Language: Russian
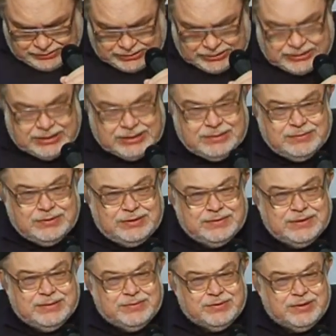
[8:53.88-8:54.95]
Всесильному
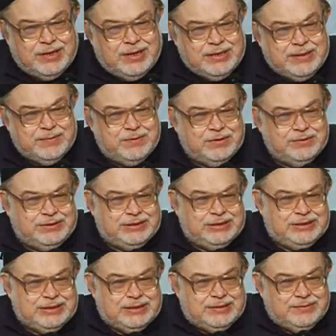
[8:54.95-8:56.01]
твоему, а не Богу
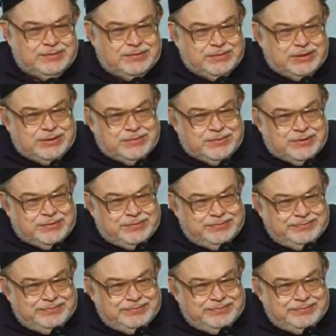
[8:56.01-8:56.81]
Всесильному моему?